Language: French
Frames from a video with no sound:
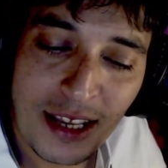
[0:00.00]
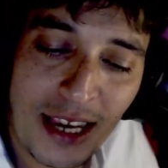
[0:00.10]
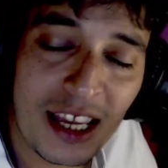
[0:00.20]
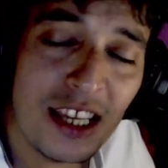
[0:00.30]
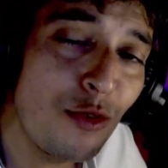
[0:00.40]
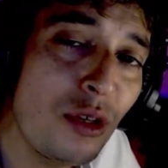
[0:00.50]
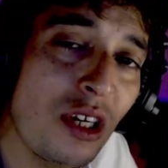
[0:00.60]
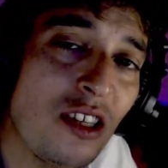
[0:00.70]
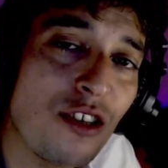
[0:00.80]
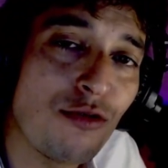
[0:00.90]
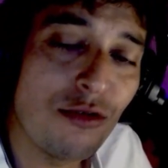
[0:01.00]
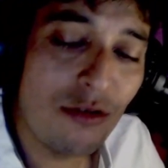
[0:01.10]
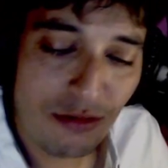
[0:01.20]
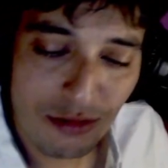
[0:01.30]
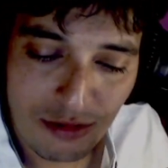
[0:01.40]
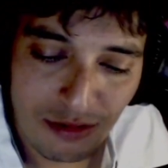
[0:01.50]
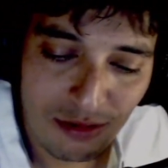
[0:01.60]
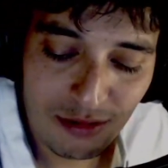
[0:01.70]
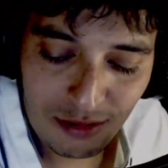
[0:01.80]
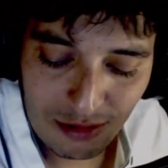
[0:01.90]
La raison est ridicule.
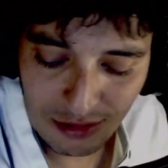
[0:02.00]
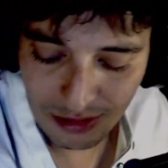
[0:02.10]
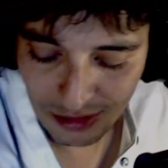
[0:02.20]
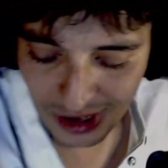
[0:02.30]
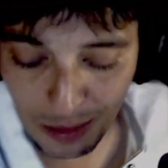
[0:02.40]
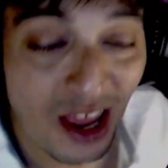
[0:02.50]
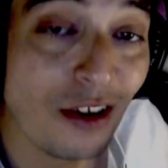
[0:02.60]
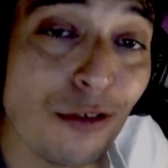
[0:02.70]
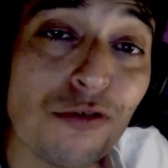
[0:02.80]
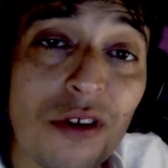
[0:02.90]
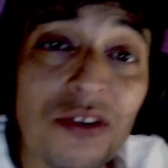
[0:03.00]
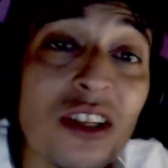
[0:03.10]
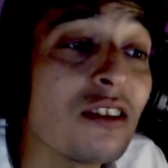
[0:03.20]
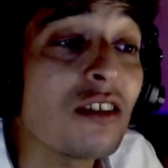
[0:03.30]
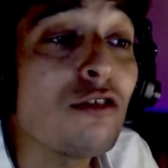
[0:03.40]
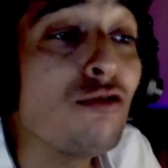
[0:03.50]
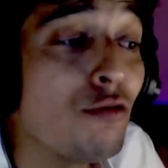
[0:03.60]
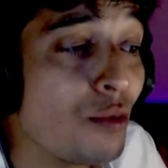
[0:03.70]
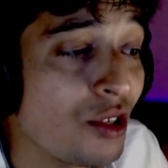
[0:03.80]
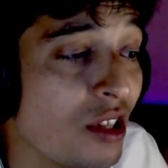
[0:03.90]
La blague que tu as faite était
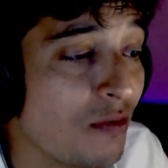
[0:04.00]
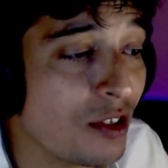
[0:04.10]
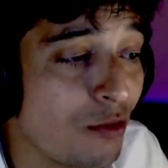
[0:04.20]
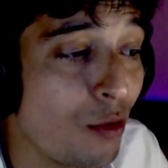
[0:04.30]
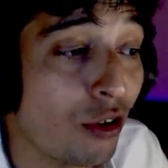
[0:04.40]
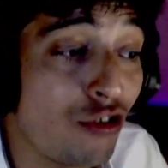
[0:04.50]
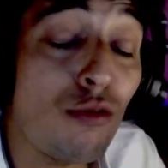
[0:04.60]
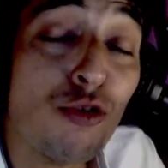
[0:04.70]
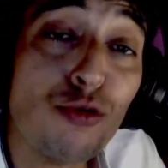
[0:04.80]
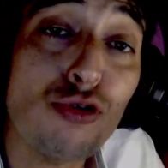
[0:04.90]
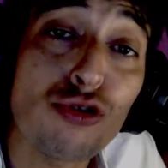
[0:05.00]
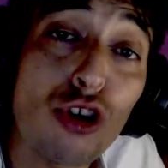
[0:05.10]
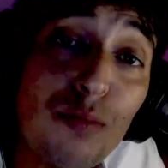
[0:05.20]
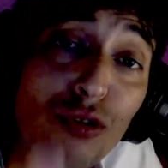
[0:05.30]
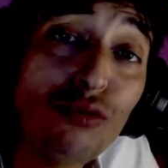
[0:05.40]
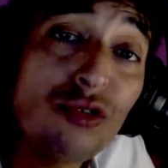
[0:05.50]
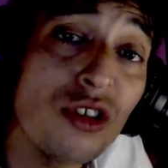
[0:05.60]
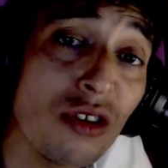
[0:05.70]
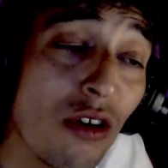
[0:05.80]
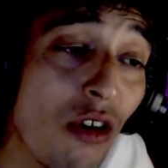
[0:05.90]
nulle, peut-être effectivement. Alors déjà, moi je pense que t'aurais pas dû
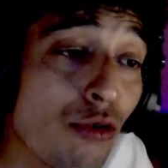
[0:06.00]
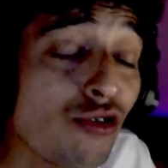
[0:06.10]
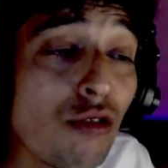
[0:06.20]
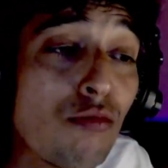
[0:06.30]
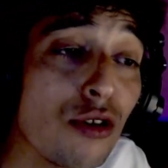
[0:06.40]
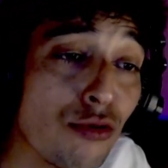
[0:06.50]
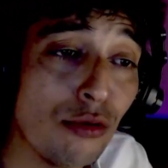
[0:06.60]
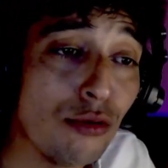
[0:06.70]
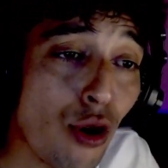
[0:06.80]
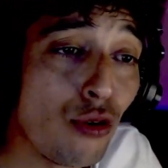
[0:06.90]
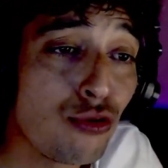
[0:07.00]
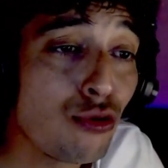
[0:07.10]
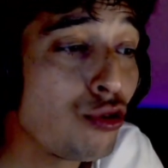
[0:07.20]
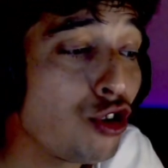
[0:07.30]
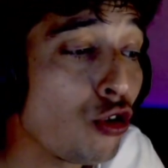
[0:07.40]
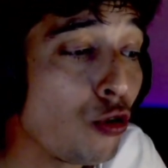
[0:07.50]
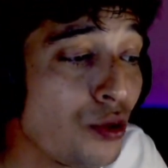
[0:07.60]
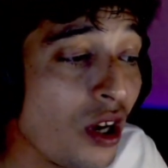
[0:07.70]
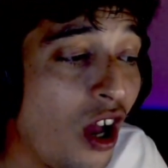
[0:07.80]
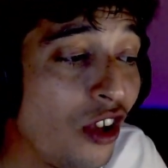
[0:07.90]
dire que c'était une blague nulle. T'aurais juste dû dire au
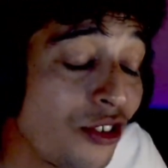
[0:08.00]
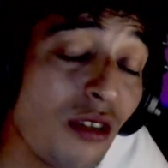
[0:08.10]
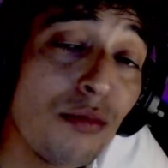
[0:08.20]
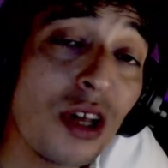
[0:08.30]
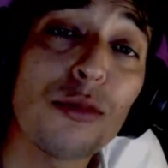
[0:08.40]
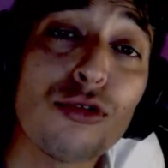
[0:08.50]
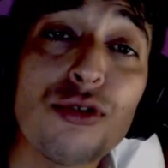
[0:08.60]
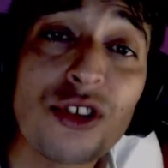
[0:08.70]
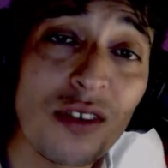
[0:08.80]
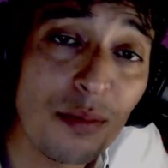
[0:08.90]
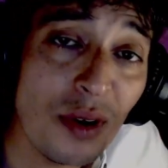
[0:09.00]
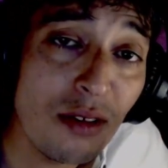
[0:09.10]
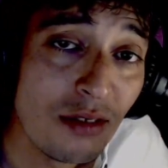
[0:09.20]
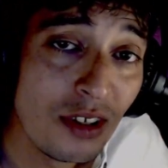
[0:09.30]
pire, c'était une blague mais tu le savais pas.